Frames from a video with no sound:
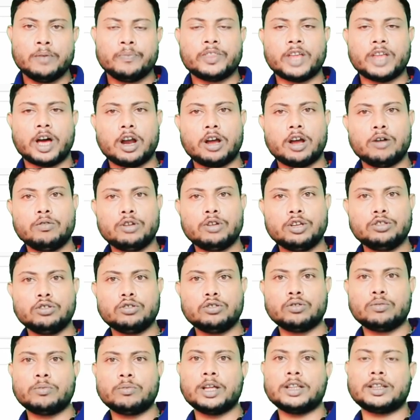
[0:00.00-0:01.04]
তারাও কিন্তু
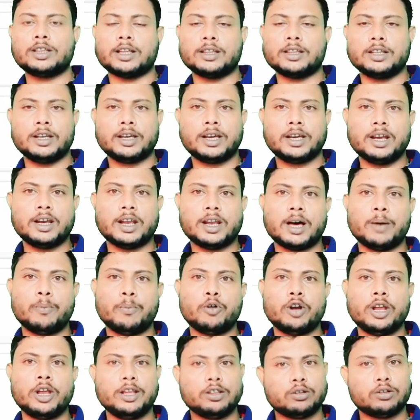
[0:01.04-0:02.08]
তোমরা তাদেরকে না
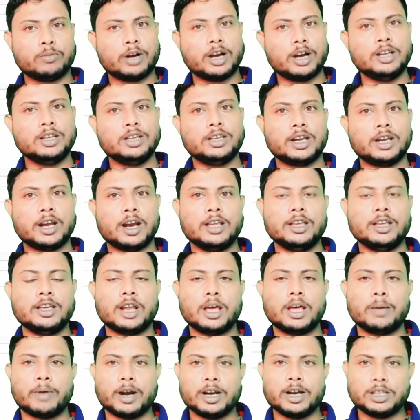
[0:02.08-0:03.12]
বলে তোমরা নিজেরা
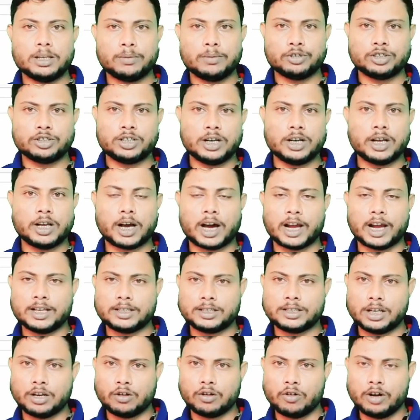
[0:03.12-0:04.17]
নিজেরাই বাড়িতে বসে এটা
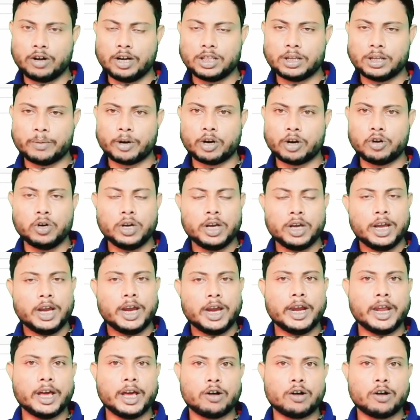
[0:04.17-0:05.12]
কারেকশান করে নিতে পারো এটা